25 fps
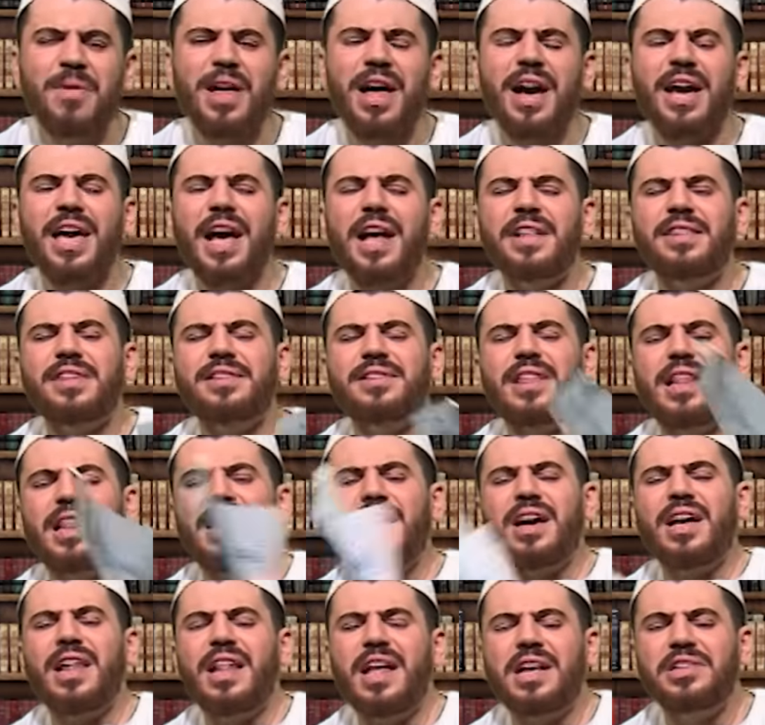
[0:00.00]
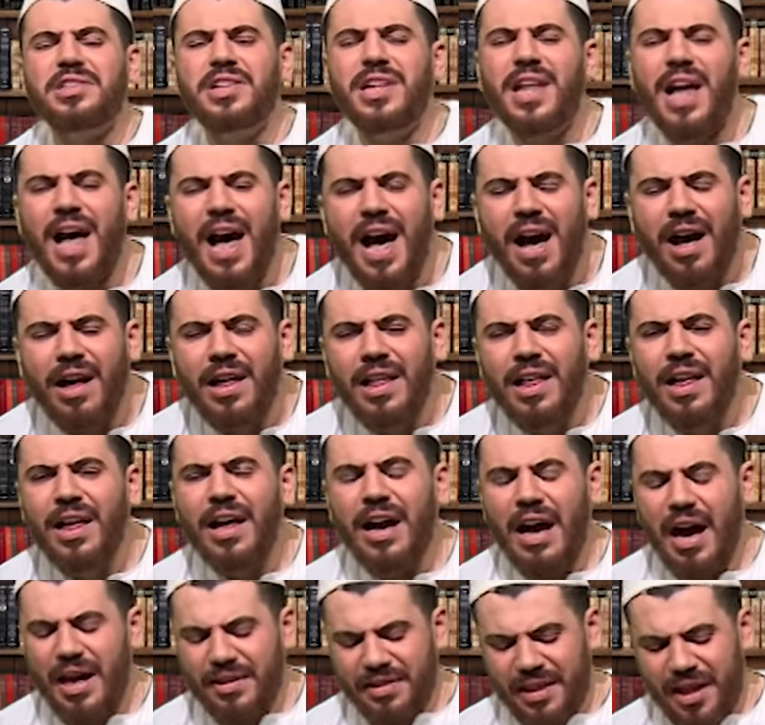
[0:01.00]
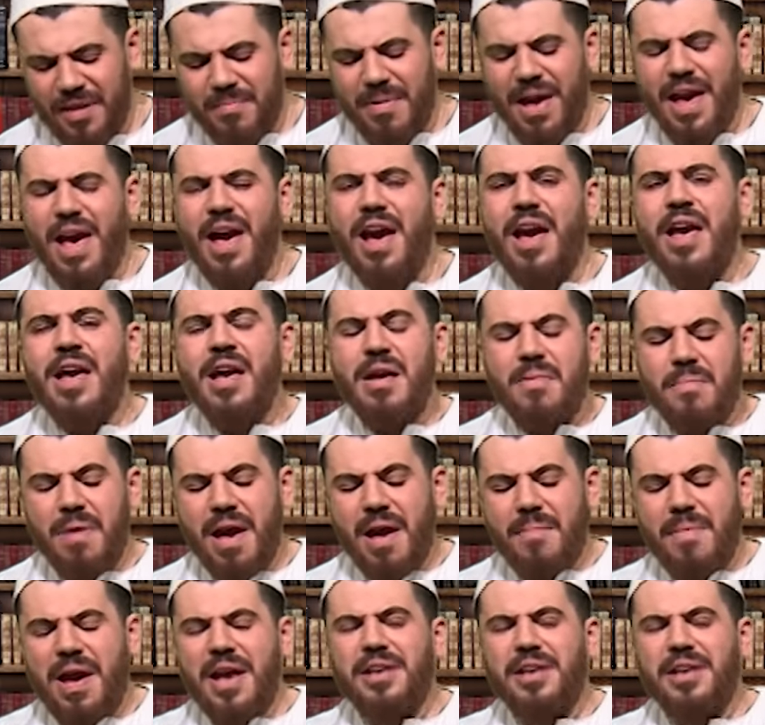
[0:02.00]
ما كانت تطلق راجلها خاطر ما ما,